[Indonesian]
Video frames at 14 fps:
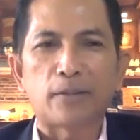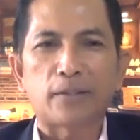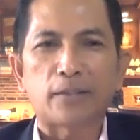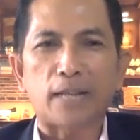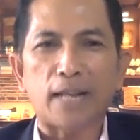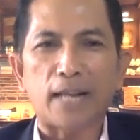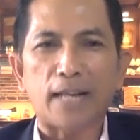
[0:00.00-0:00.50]

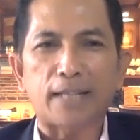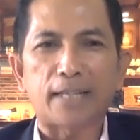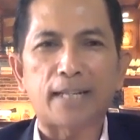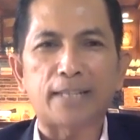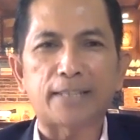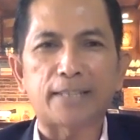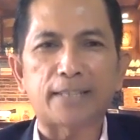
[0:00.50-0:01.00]
telah
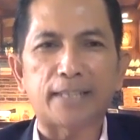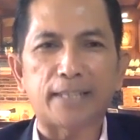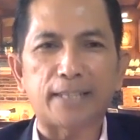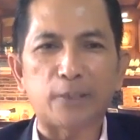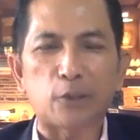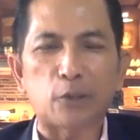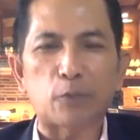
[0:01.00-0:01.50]
dengan
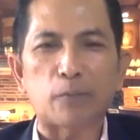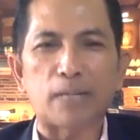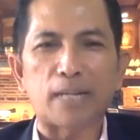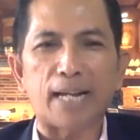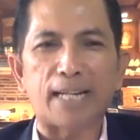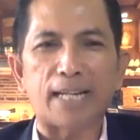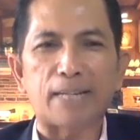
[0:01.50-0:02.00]
serius
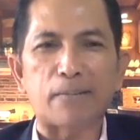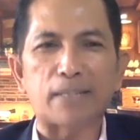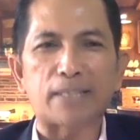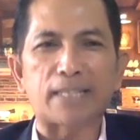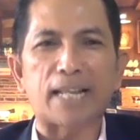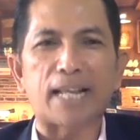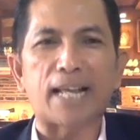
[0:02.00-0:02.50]
menangani
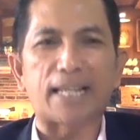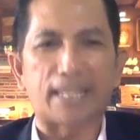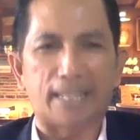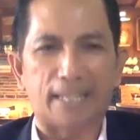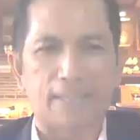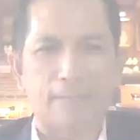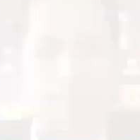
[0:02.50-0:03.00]
masalah
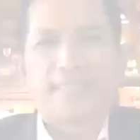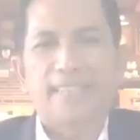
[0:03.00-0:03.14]
ini.